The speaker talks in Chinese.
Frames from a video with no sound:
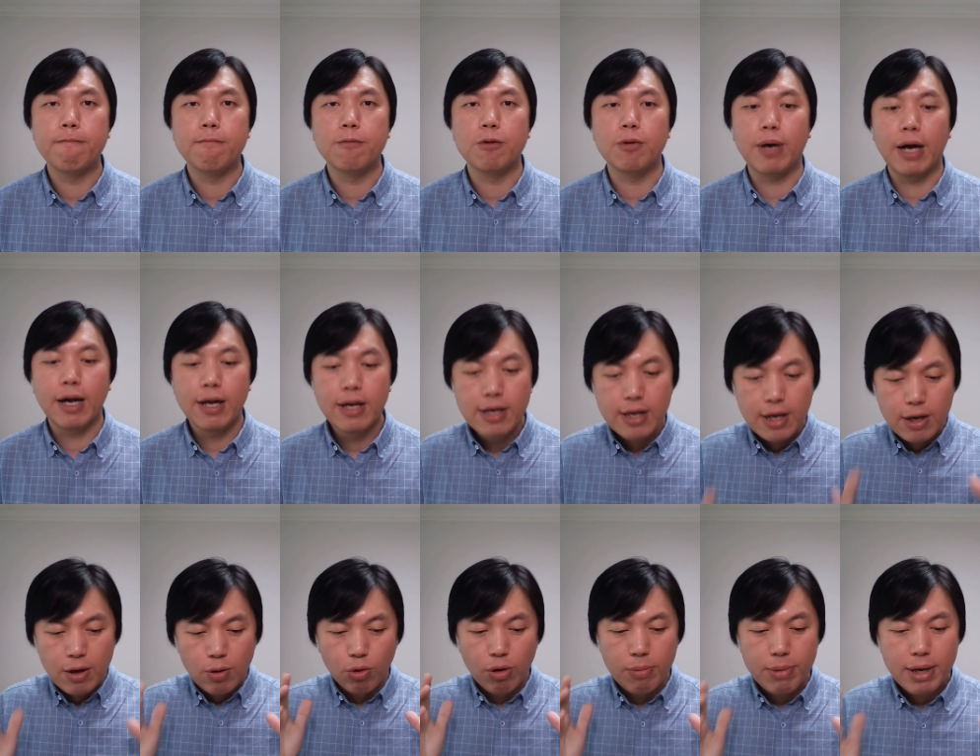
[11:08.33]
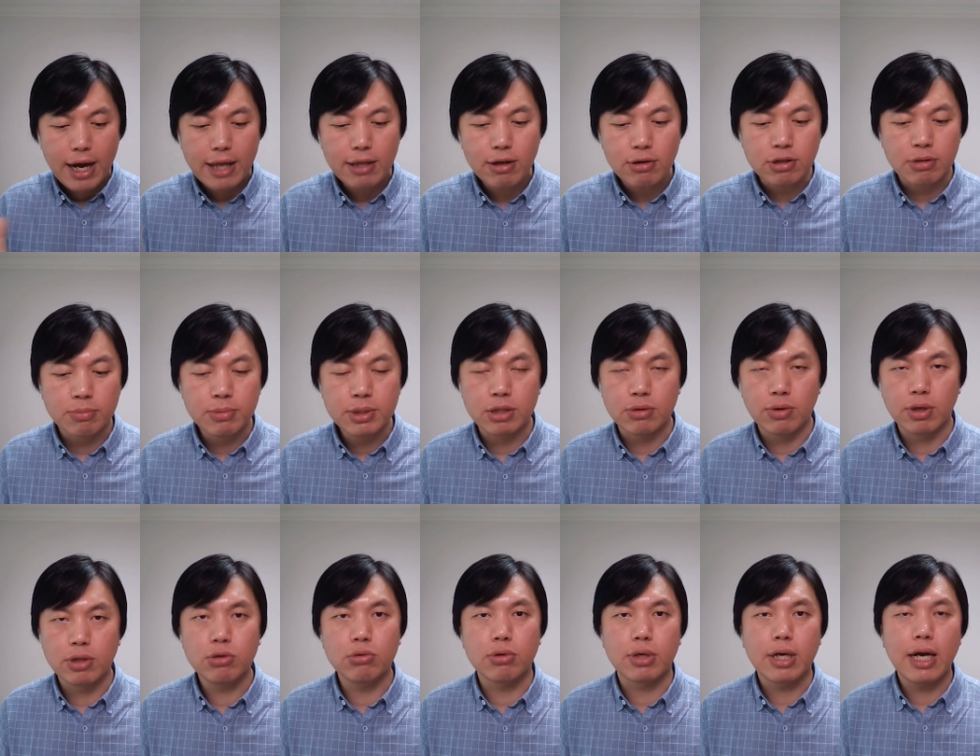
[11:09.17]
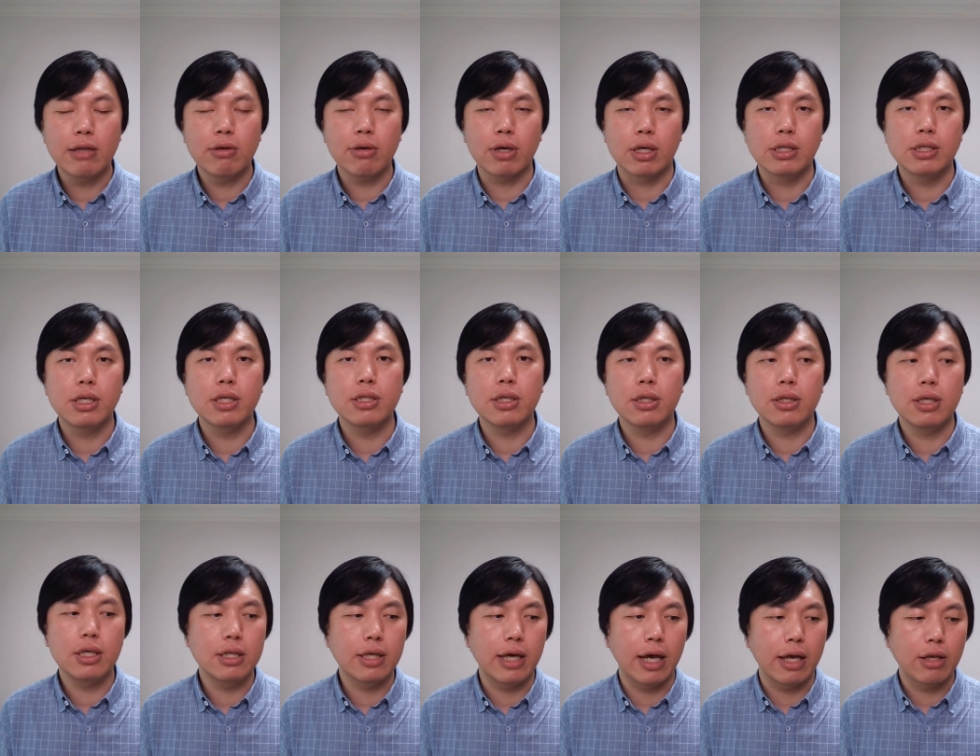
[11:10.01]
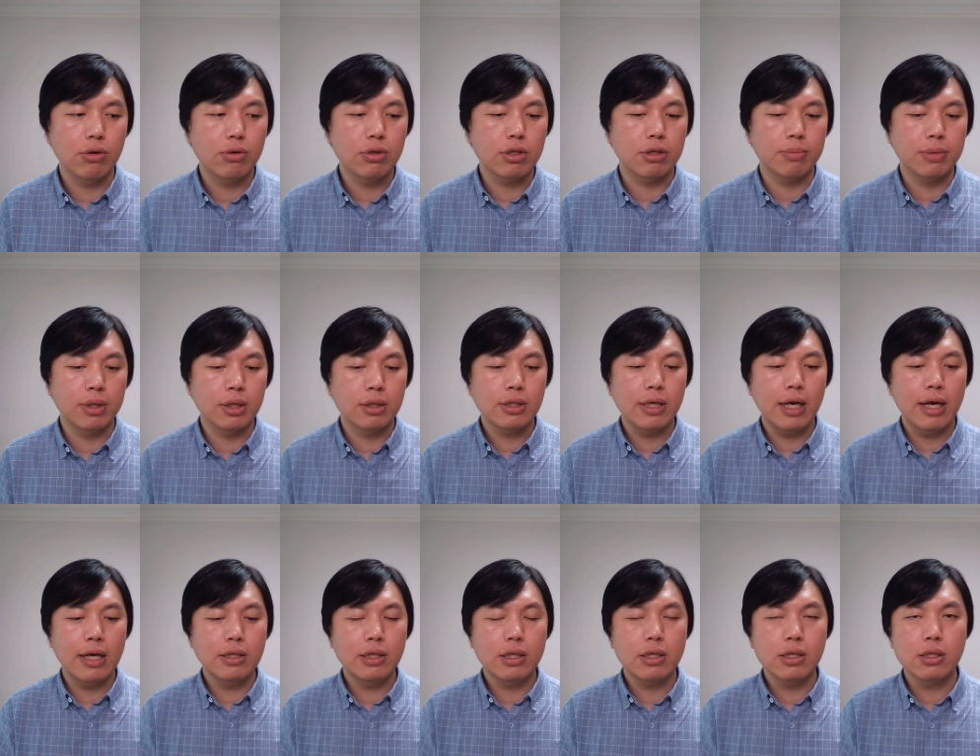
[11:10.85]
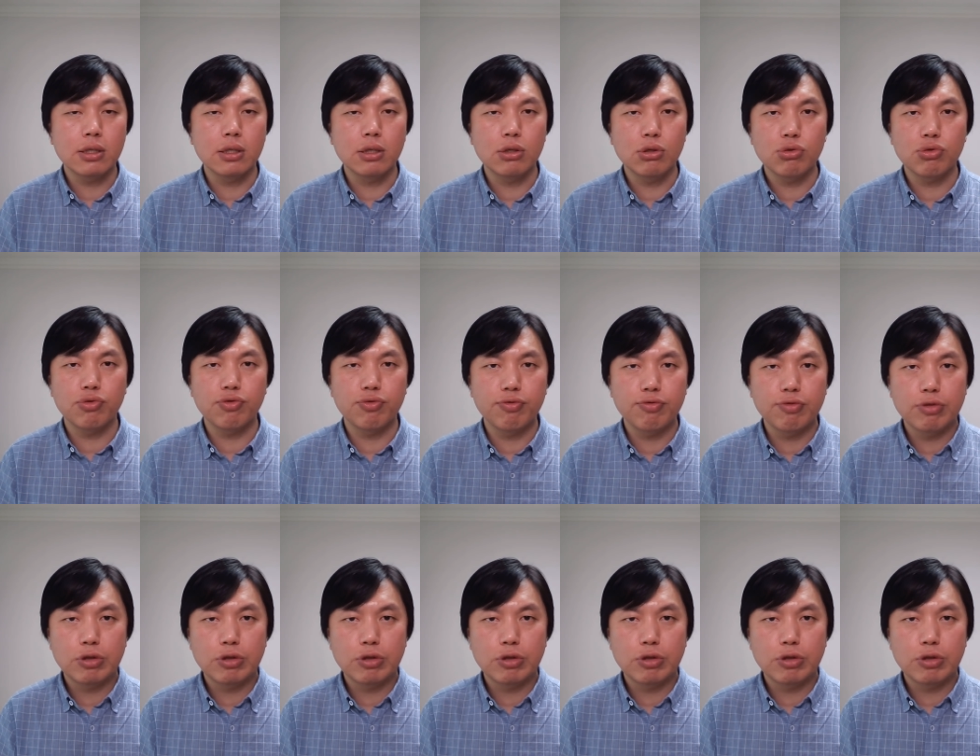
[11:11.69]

对吧？我们看到什么情况？就是我看到很震惊的一点，就是什么呢？在这个事情出。